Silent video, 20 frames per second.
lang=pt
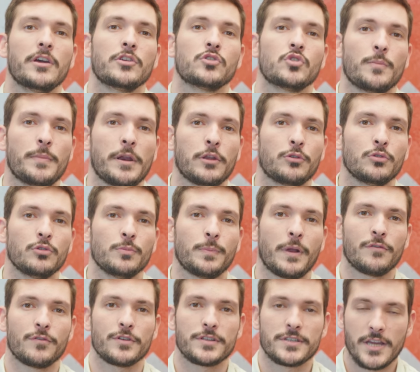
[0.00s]
sobretudo
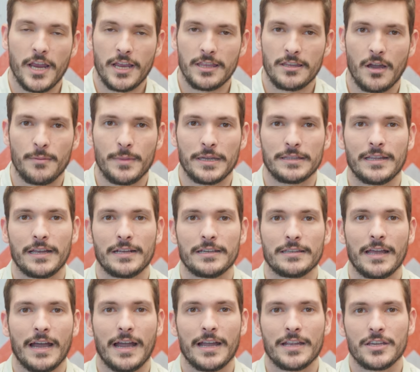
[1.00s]
para você que tem uma
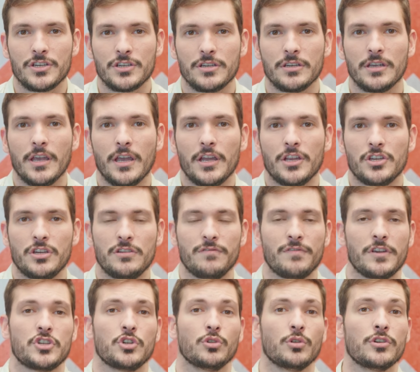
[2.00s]
mentalidade de
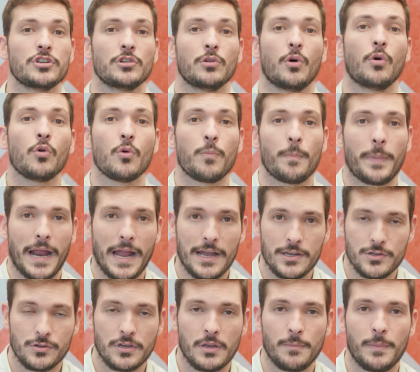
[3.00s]
investidor de longo
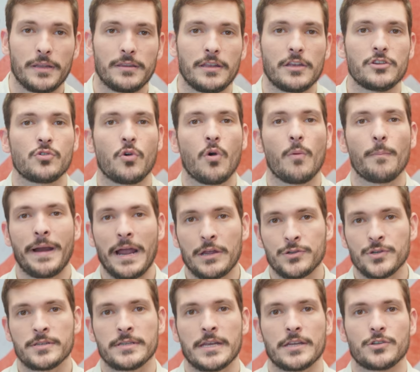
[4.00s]
prazo, que pretende comprar
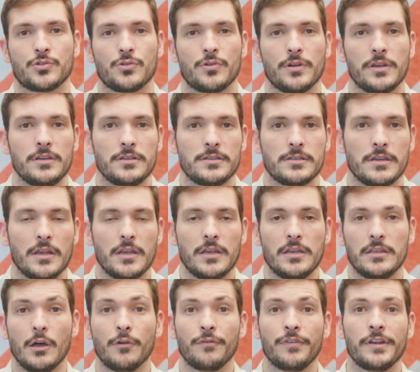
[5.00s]
suas ações
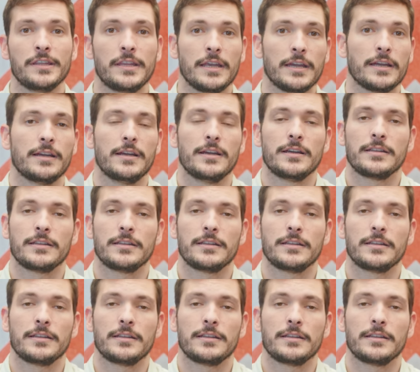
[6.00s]
e não vender